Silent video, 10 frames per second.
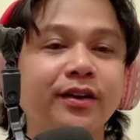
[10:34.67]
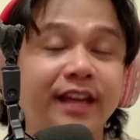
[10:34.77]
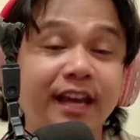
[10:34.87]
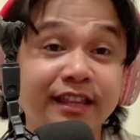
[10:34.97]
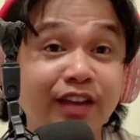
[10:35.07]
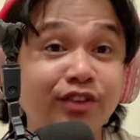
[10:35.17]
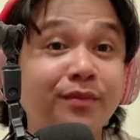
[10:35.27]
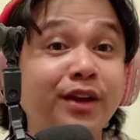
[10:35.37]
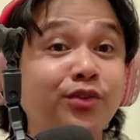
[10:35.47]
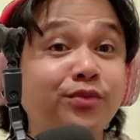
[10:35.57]
Kita nyo
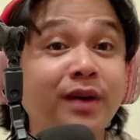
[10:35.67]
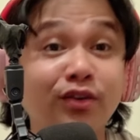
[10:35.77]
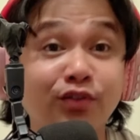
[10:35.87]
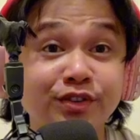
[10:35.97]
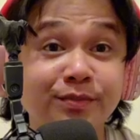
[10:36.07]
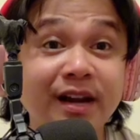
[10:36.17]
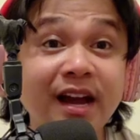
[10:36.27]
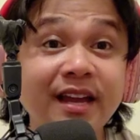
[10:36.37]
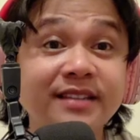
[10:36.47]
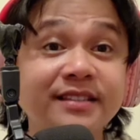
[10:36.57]
naman noon mga Kuis
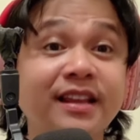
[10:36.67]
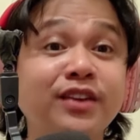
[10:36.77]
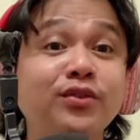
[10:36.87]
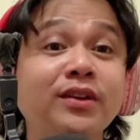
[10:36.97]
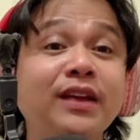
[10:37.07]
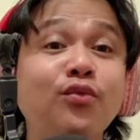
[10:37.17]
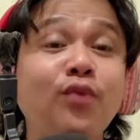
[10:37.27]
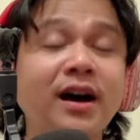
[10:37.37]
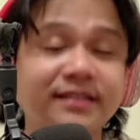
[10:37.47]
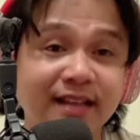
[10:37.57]
Magayas na yung
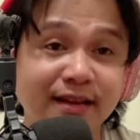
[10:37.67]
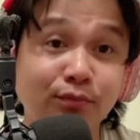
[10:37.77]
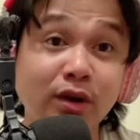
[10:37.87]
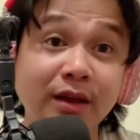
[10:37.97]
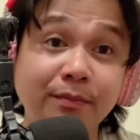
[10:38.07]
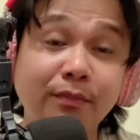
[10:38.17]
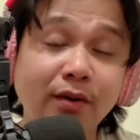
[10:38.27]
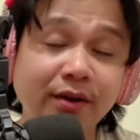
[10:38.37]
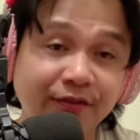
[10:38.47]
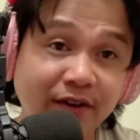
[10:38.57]
liwasan
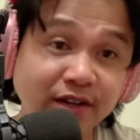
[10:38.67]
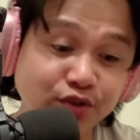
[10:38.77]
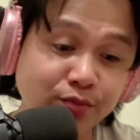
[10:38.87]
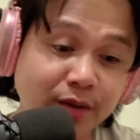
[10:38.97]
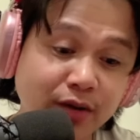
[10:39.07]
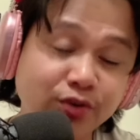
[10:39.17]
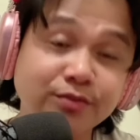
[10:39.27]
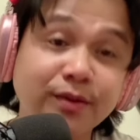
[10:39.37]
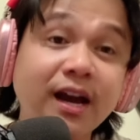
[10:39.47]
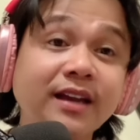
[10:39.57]
Bonifacio mga
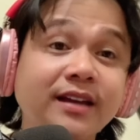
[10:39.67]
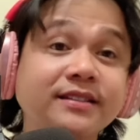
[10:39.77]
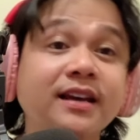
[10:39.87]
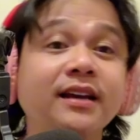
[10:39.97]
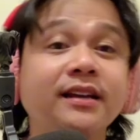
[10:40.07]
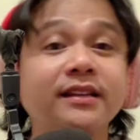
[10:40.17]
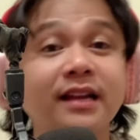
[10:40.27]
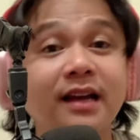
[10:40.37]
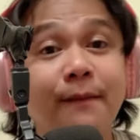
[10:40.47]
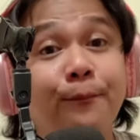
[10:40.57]
Kuis Magayas na
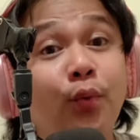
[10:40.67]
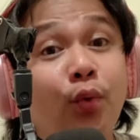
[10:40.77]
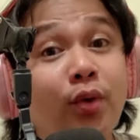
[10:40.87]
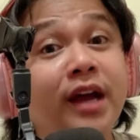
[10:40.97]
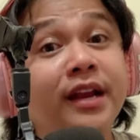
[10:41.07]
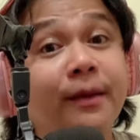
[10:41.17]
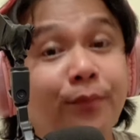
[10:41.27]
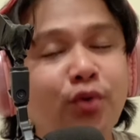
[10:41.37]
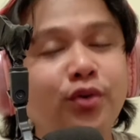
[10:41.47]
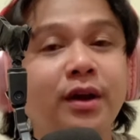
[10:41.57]
talagang pugad na
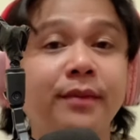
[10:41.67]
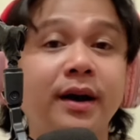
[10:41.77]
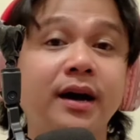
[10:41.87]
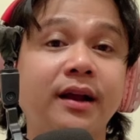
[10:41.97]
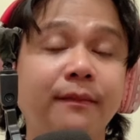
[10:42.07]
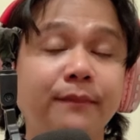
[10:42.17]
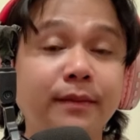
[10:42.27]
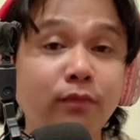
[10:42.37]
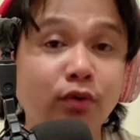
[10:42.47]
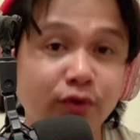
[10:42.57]
po ng mga
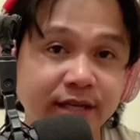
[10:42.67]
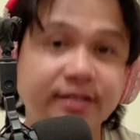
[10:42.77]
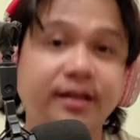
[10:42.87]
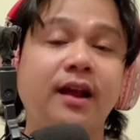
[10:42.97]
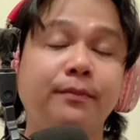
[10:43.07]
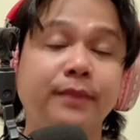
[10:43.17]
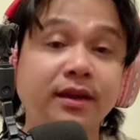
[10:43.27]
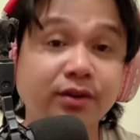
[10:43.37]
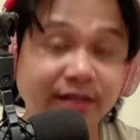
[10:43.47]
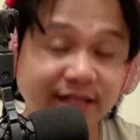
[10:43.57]
rugby boys, rugby
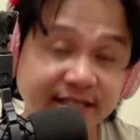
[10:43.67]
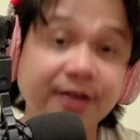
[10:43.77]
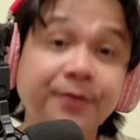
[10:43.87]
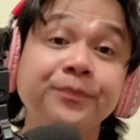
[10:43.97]
girls